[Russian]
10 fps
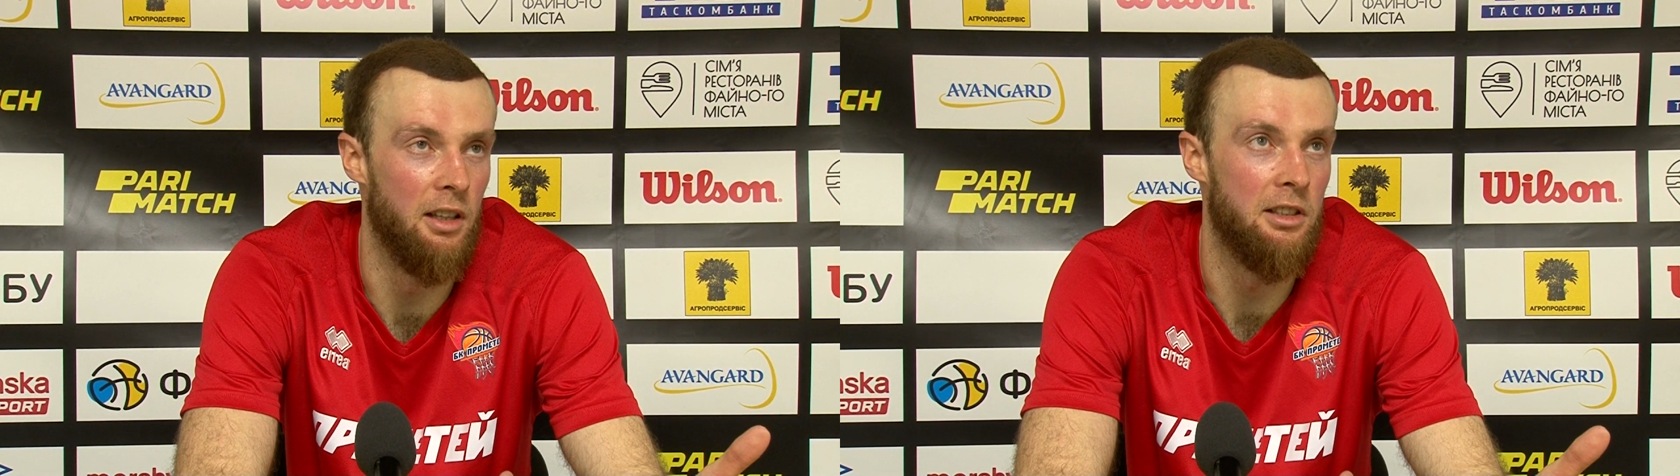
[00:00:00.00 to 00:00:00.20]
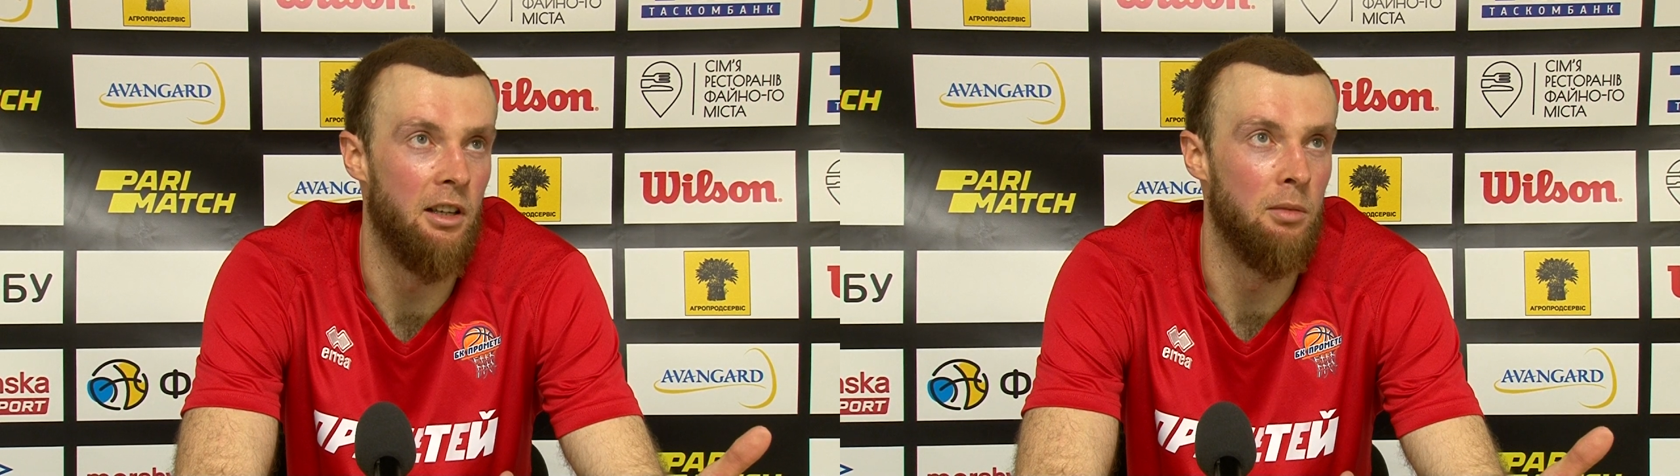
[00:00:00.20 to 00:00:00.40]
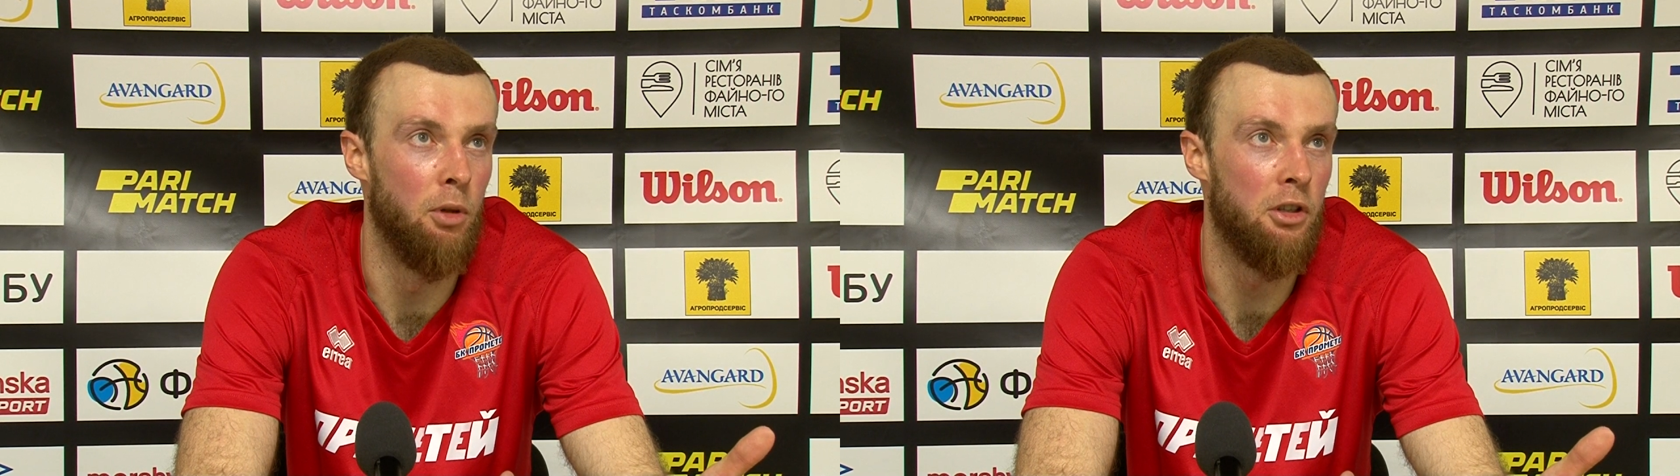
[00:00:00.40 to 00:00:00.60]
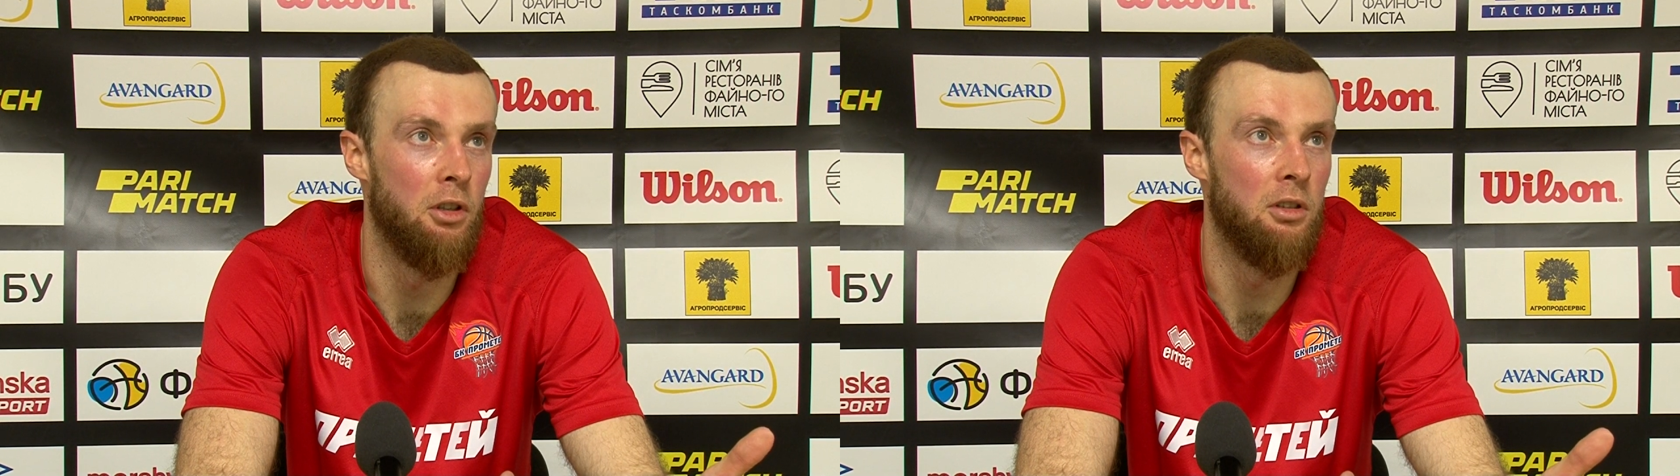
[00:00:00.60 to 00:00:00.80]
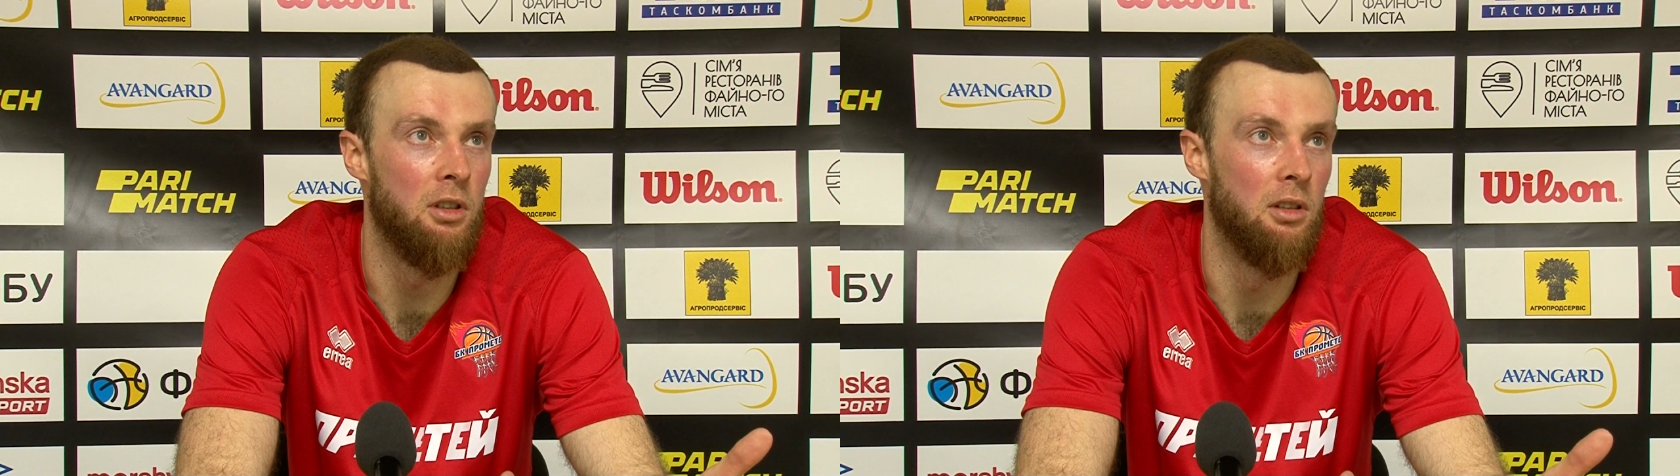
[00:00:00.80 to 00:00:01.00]
ставит
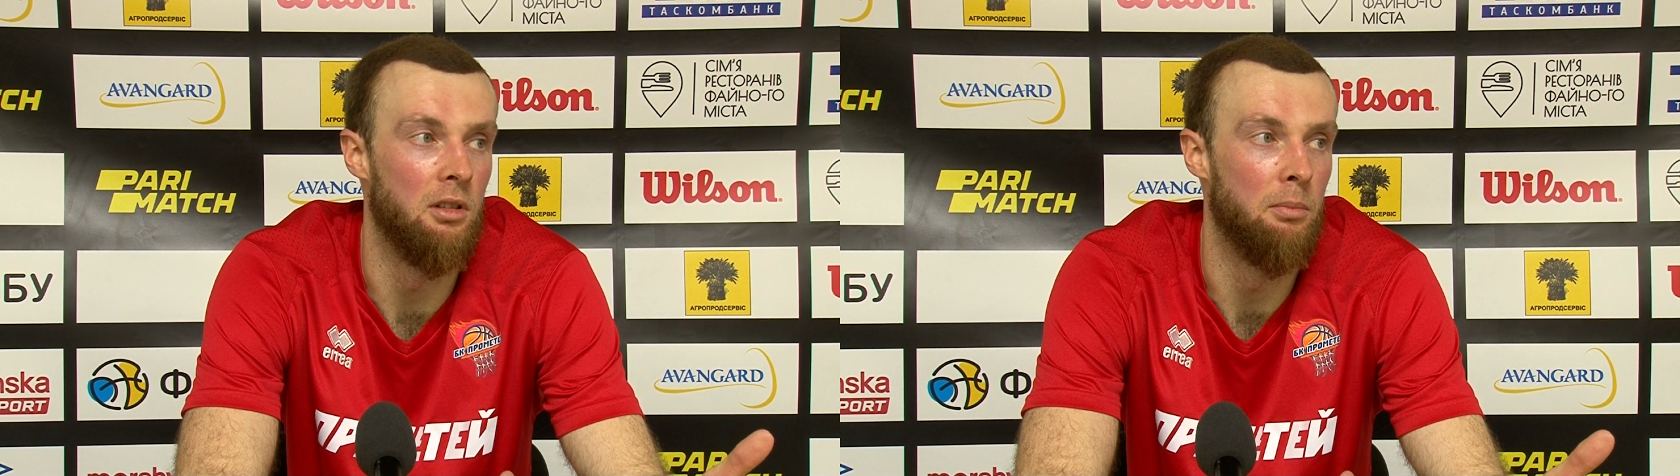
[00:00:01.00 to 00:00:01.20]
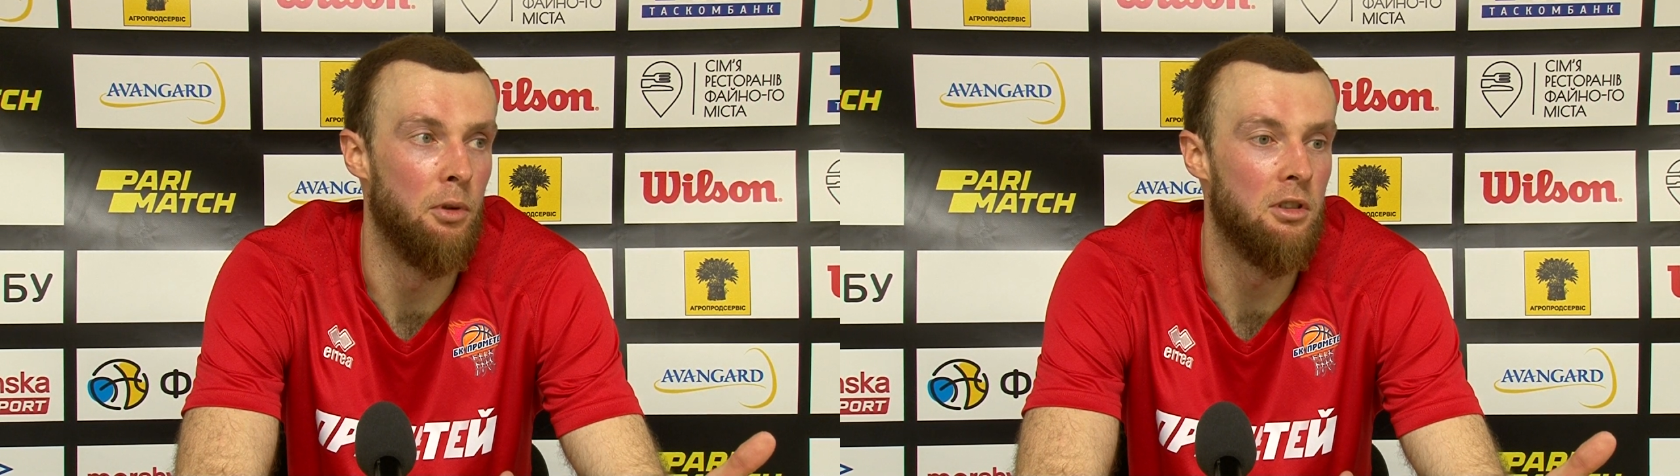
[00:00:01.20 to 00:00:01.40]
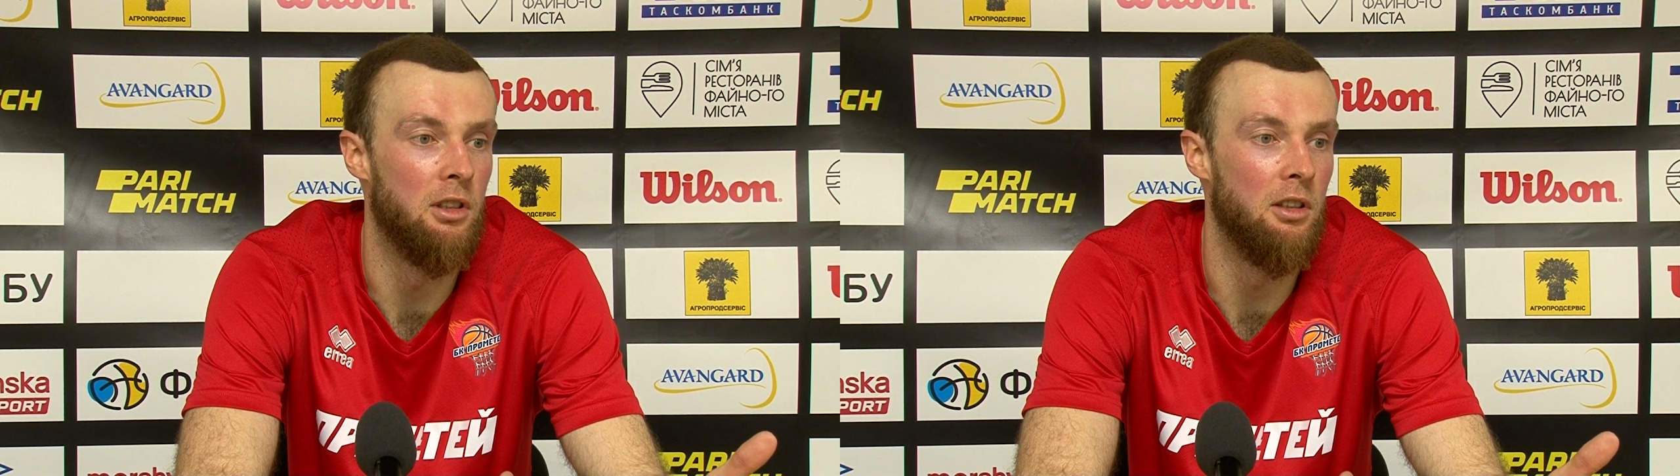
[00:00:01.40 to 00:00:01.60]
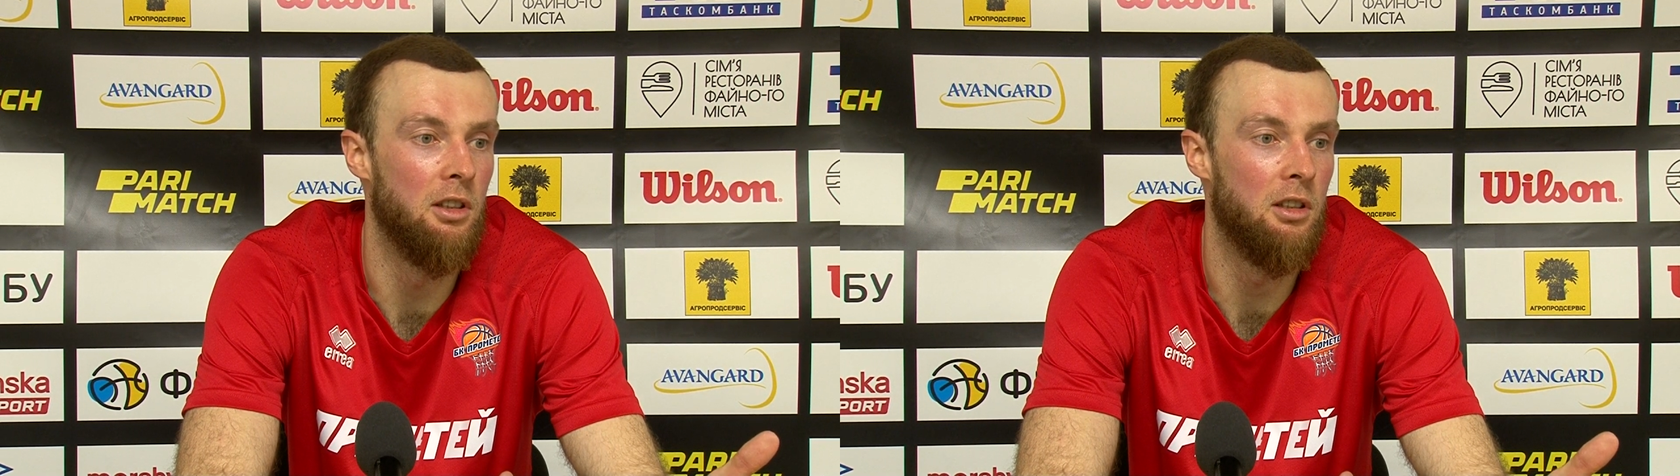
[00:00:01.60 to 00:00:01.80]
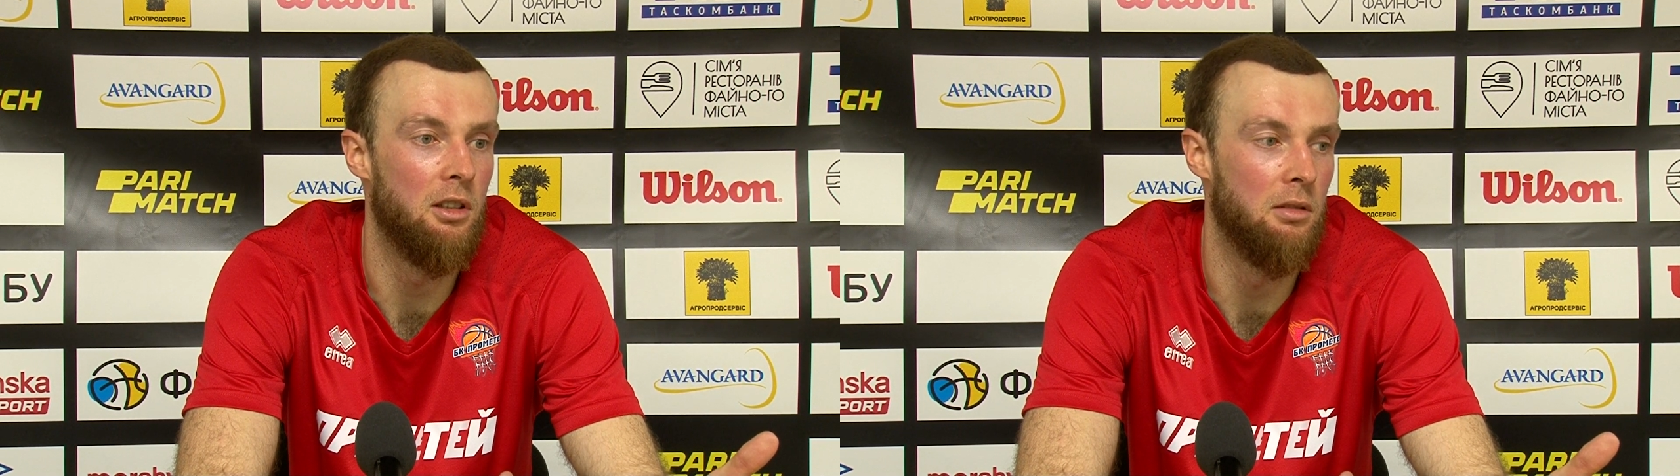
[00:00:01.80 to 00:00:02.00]
блокшоты, после
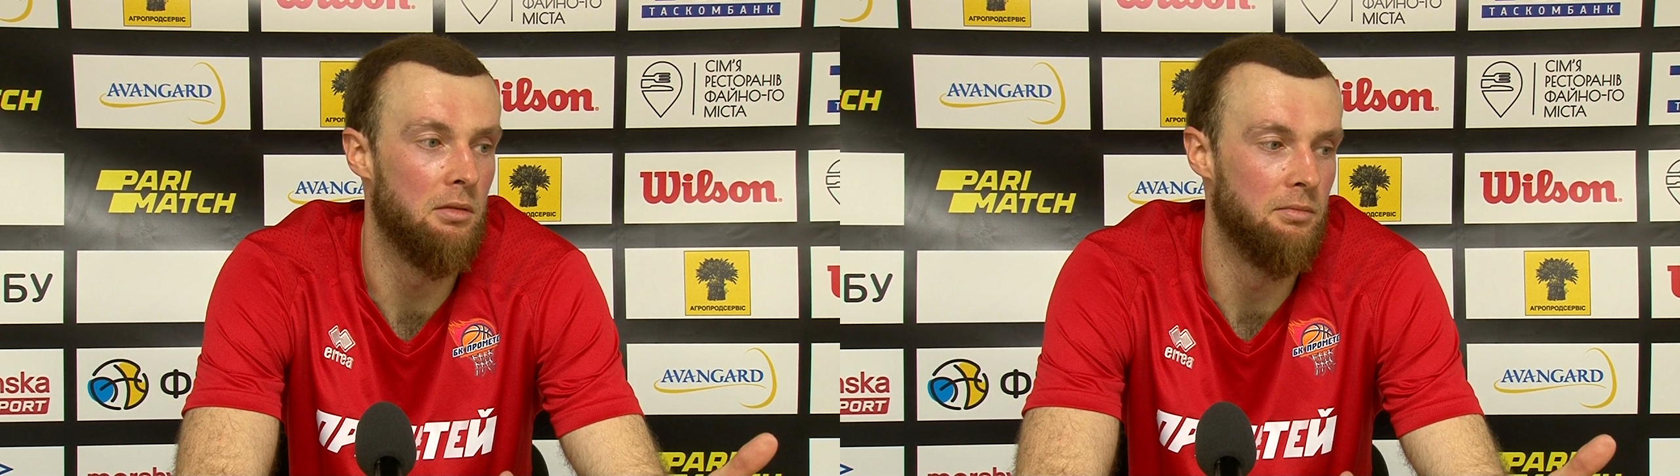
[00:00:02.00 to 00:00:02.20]
них